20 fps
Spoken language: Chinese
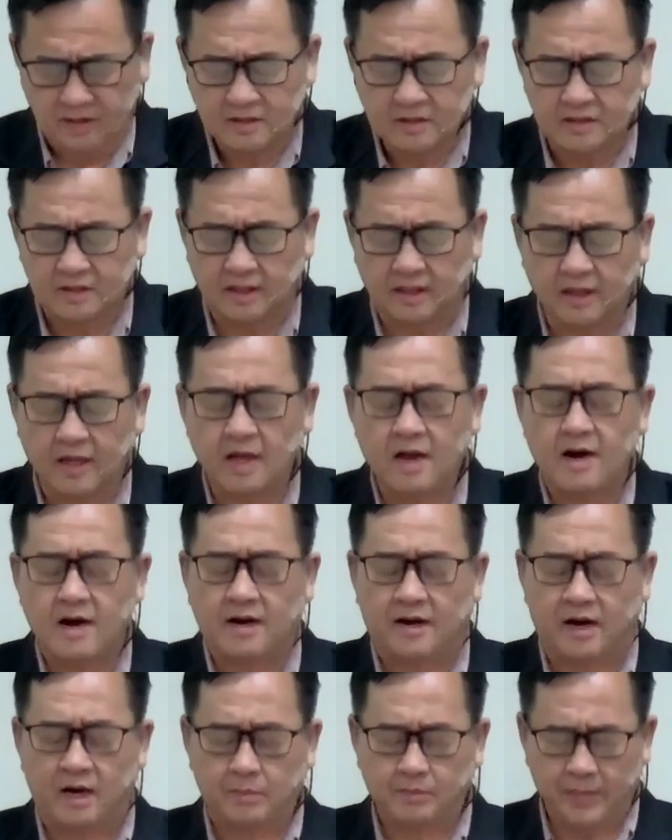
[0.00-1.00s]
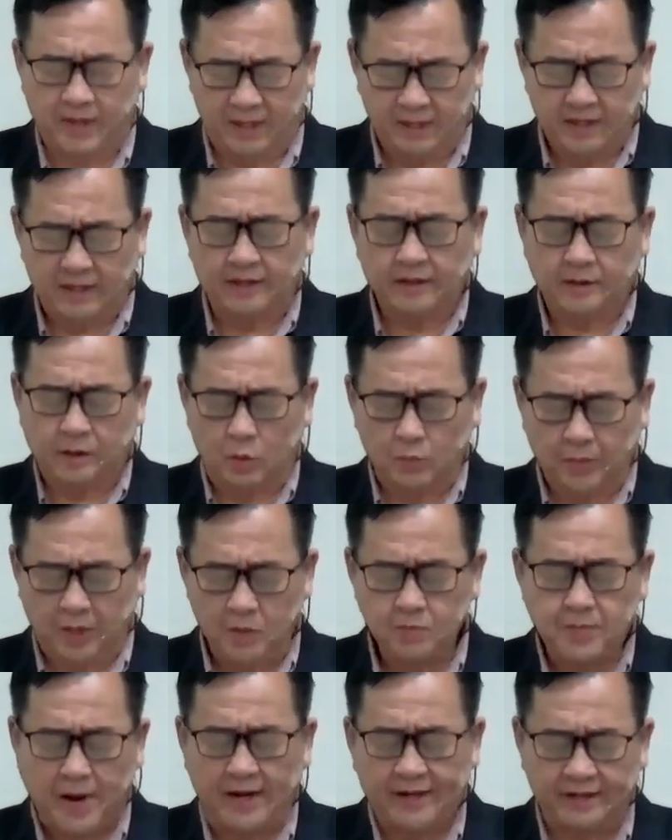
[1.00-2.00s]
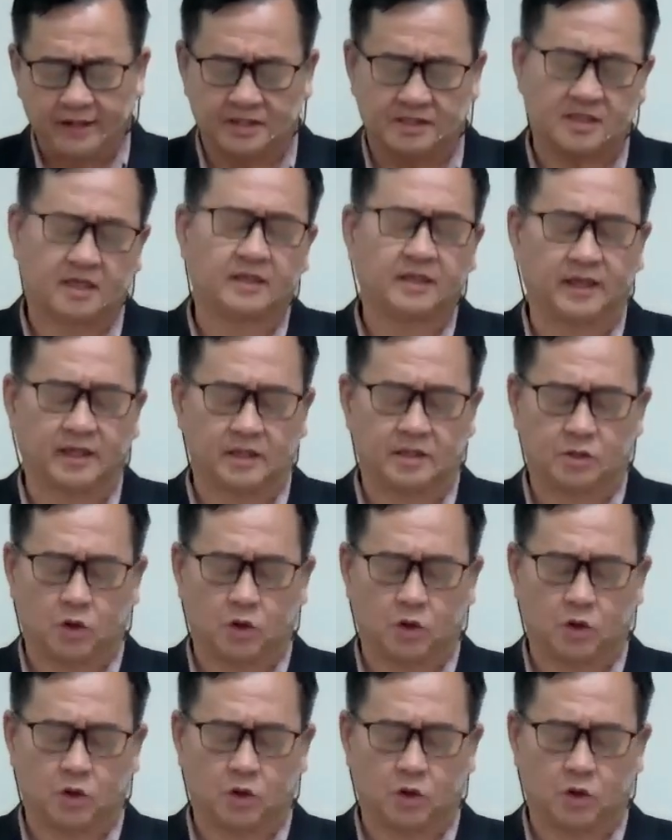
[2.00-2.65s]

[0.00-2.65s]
息，让每一个人能明白你的真理，